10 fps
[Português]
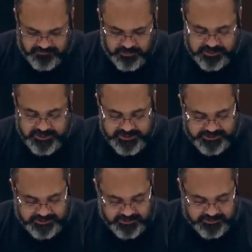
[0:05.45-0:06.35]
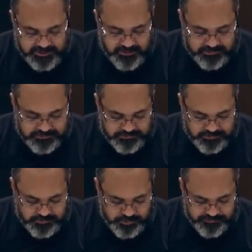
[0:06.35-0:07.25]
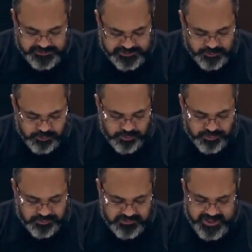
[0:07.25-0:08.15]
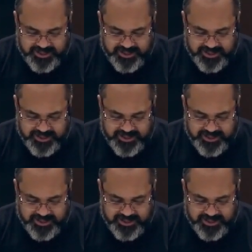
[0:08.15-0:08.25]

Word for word: Vamos ler aqui então do versículo